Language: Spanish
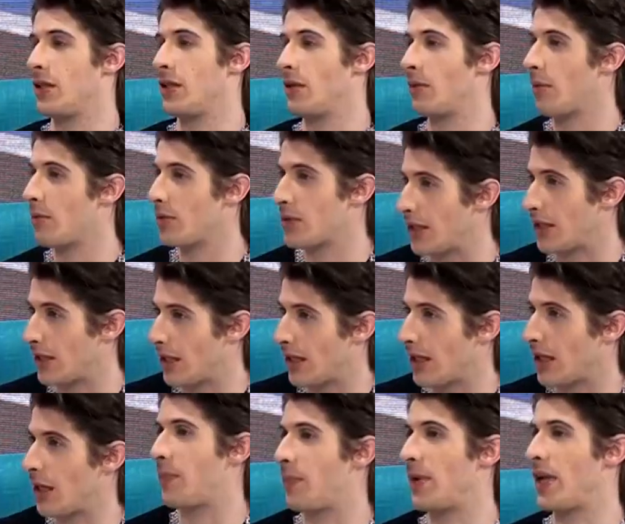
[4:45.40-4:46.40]
no, vamos a
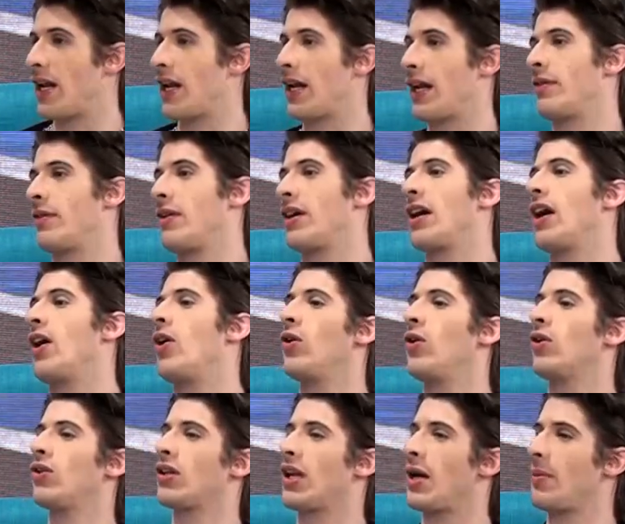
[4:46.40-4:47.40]
tener que esperar a que venga
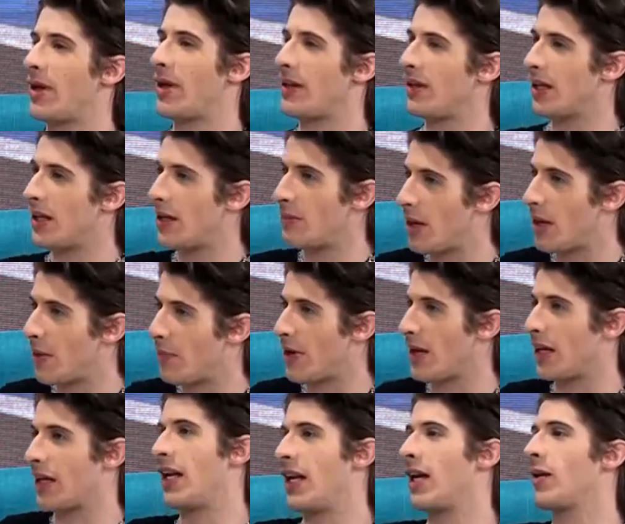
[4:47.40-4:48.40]
otra pandemia
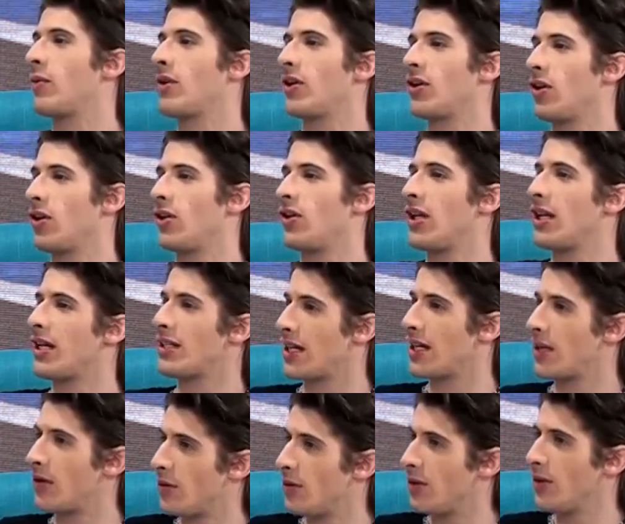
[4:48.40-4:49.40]
para que la cuestión de la
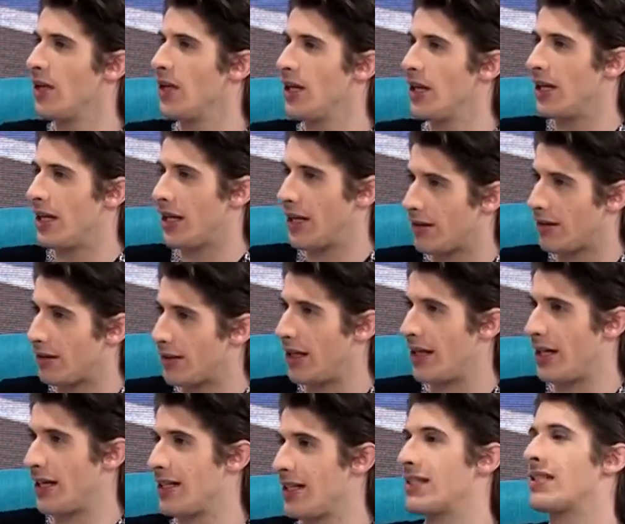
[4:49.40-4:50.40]
salud
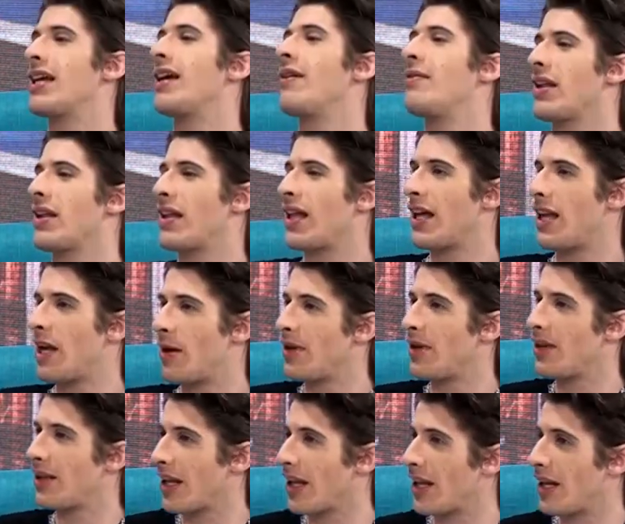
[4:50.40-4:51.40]
sea
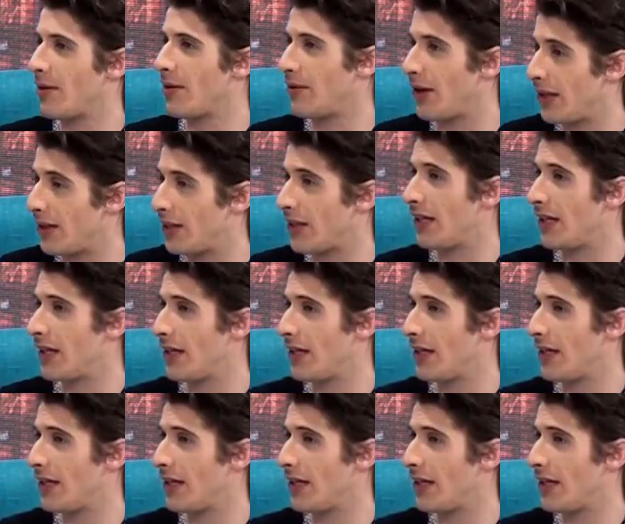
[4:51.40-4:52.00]
verdaderamente relevante.